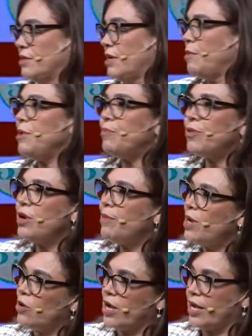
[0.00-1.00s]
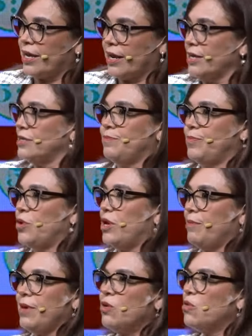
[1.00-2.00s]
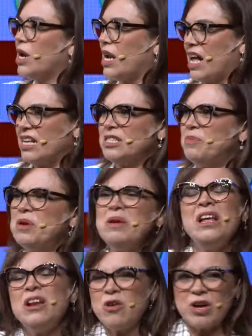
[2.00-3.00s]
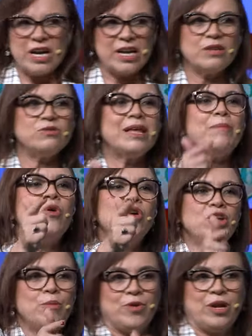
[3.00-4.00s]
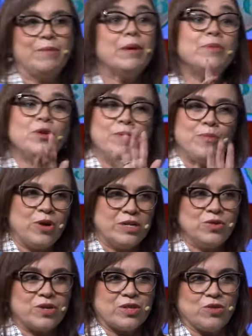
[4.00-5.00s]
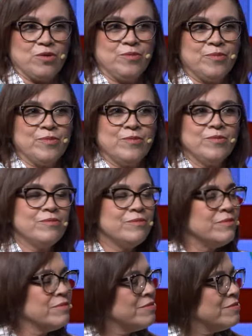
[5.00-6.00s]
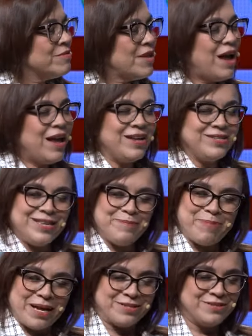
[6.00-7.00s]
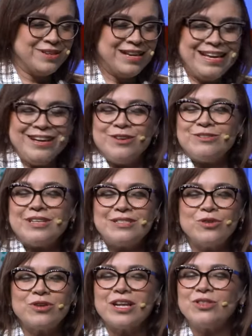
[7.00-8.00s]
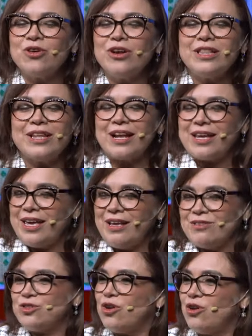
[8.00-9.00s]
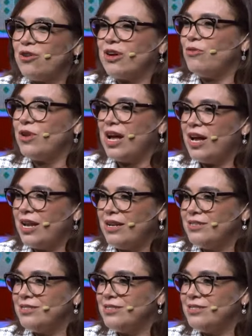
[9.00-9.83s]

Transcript: A mí poneme lo que querrás, poneme cucaracha, lo que quieras, demonio poneme, no me pongas un ratón. Ay, sí pasa. O sea, si un ratón entra aquí, solo que un ángel